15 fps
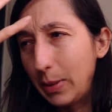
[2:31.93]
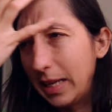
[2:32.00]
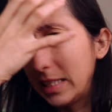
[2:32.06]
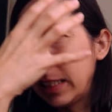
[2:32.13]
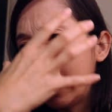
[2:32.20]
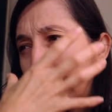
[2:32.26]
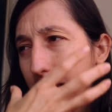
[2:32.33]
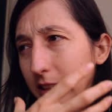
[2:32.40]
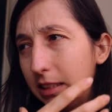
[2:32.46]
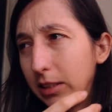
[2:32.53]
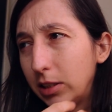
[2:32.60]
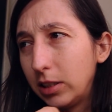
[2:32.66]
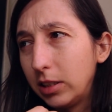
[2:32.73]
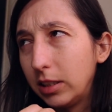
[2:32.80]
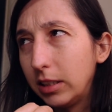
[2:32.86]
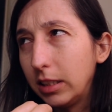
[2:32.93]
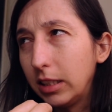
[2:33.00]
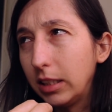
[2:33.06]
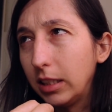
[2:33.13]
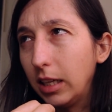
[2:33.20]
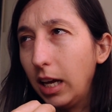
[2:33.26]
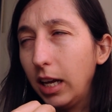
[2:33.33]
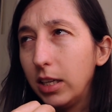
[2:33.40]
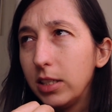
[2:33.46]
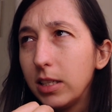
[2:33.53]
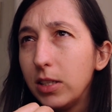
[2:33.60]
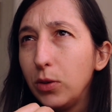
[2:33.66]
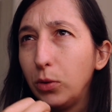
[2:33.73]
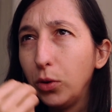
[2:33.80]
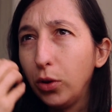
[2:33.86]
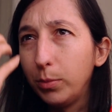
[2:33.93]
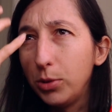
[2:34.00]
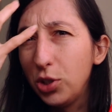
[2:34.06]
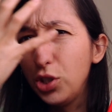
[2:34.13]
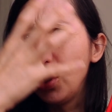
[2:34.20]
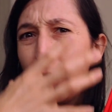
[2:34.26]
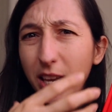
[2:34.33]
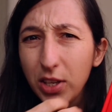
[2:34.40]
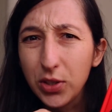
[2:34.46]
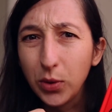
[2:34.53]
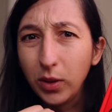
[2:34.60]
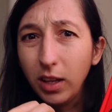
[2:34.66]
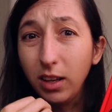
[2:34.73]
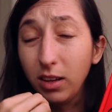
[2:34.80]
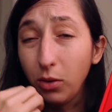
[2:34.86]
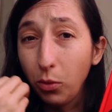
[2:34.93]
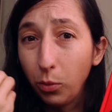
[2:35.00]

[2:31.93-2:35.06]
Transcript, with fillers: máscaras Ai, esqueci o nome, de gesso, né?